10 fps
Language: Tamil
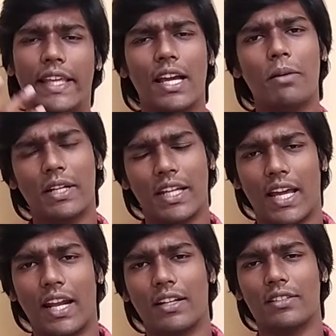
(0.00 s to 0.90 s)
ஏகப்பட்ட
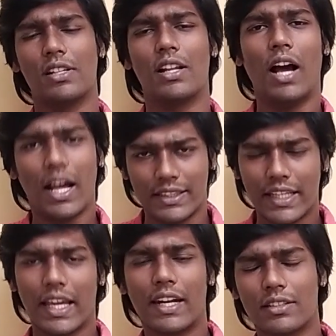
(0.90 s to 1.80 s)
கேரக்டர்ஸ் இருக்காங்க
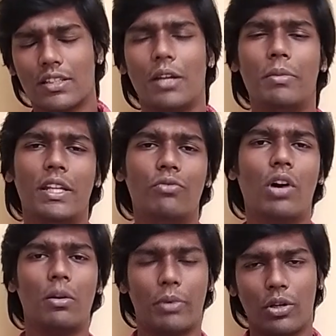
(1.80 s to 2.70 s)
அந்த கேரக்டர்ஸ்லாம் எப்படி
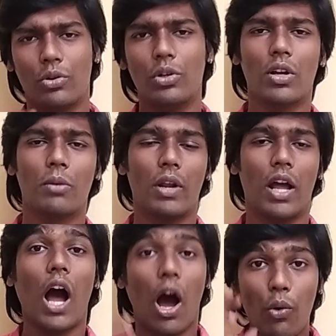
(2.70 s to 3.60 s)
இன்வால்வ் பண்ணி கொண்டு வர
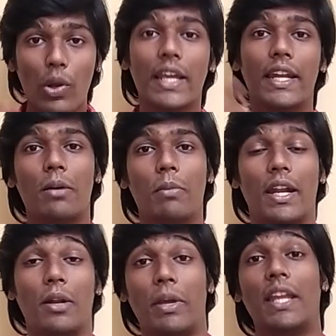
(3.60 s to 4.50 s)
போகிறாங்க அவங்களுக்கு என்ன
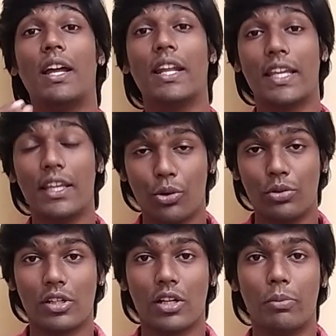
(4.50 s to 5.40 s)
மாதிரியான மெயினான கீ
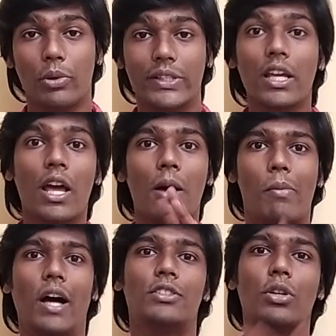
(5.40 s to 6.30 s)
ரோல்ஸ் இருக்க போது
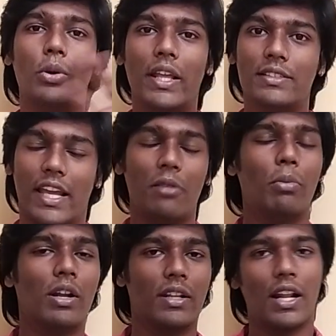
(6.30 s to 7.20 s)
மாஸ்டரோட படத்துடைய
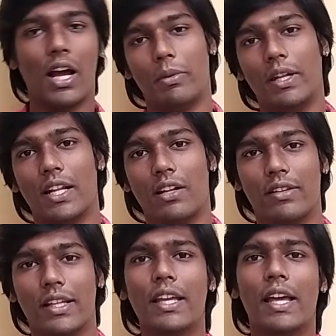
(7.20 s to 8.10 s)
செகண்ட் பார்ட் இருக்கா அப்படின்ற
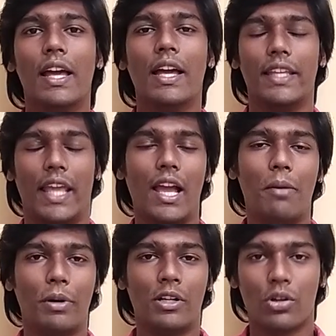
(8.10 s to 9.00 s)
அளவுக்கு
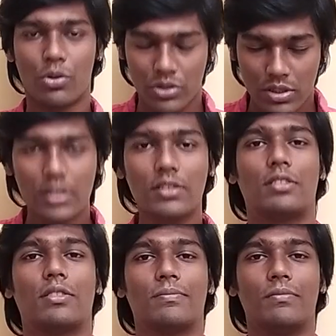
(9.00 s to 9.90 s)
ஏகப்பட்ட
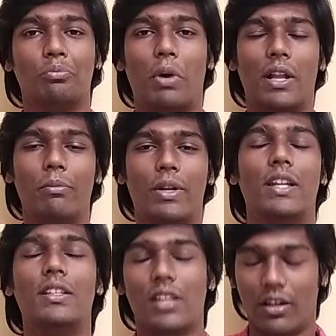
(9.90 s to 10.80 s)
கொஸ்டின்ஸ் படம்
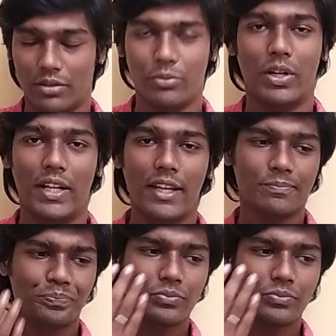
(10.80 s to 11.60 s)
ரிலீஸ் ஆகிறதுக்கு முன்னாடியே